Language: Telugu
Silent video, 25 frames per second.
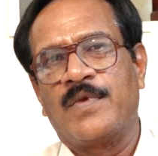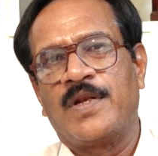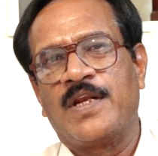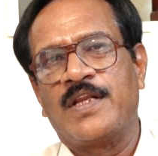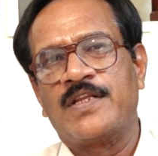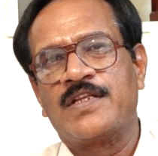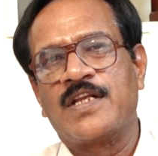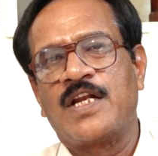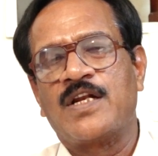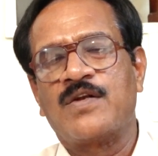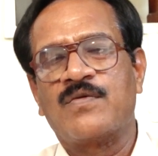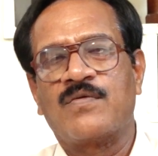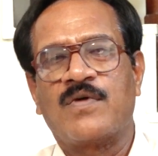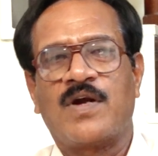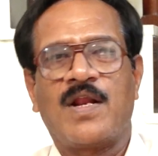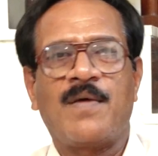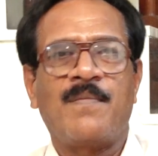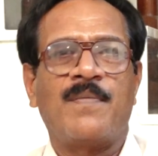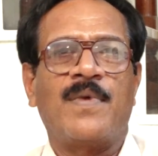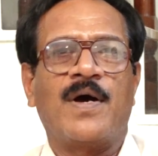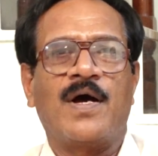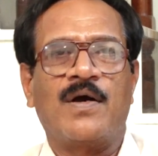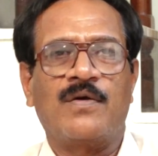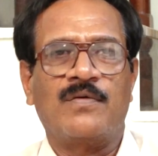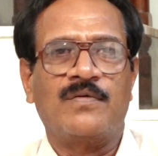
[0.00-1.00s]
రిజల్ట్ కూడా
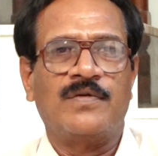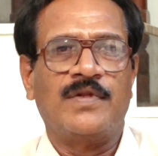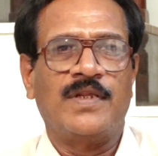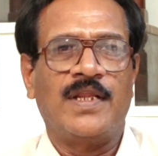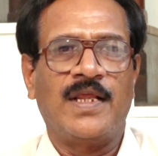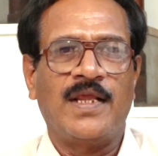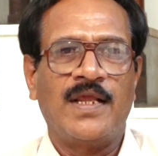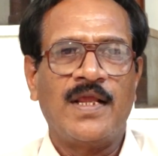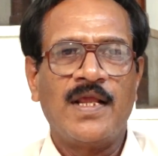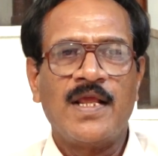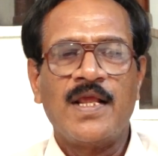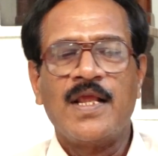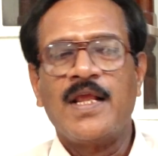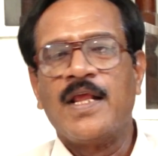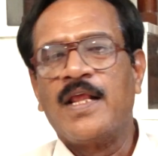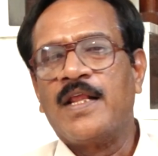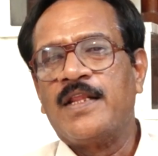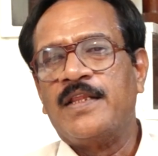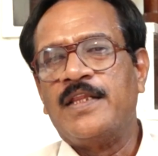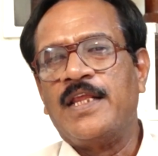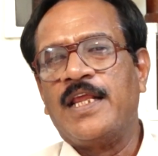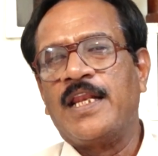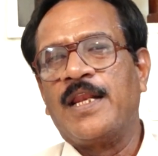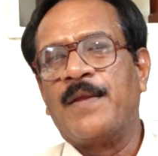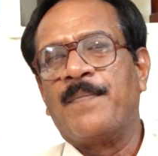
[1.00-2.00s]
బాగుంది
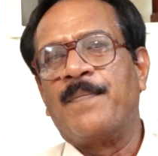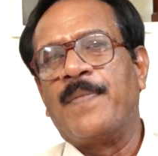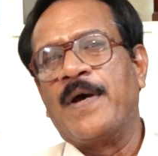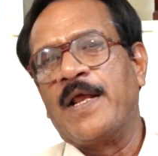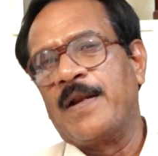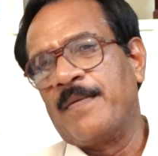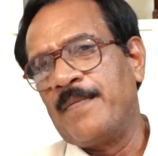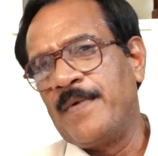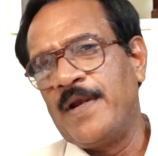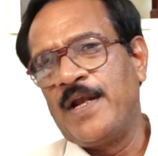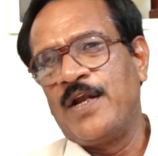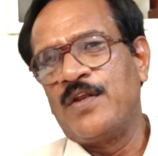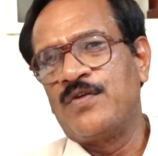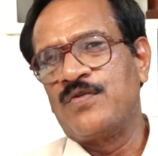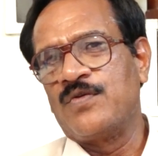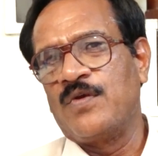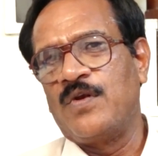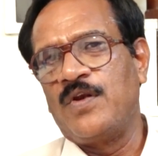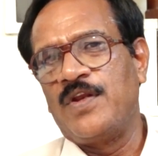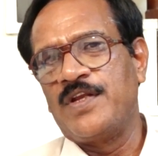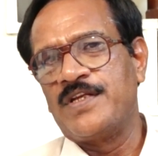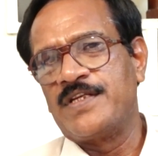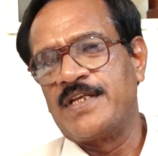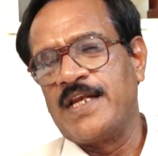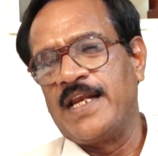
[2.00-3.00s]
దీనికి పర్మనెంట్
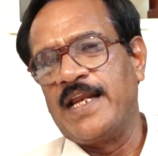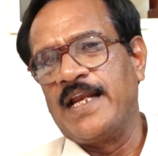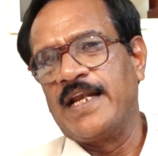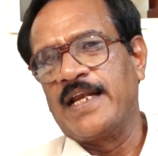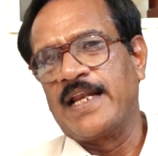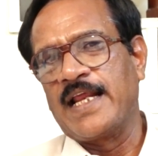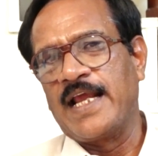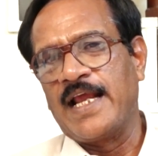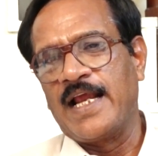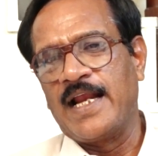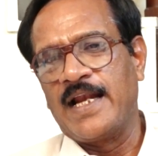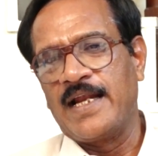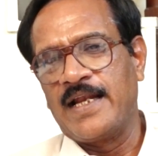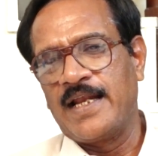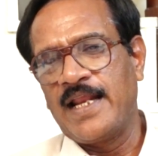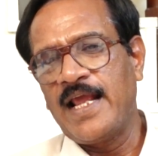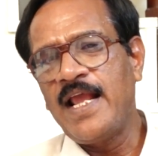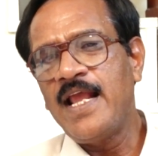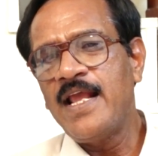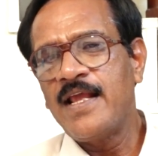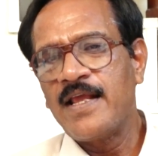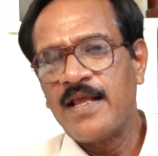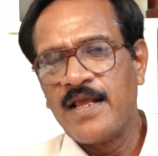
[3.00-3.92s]
సొల్యూషన్ ఏంటంటే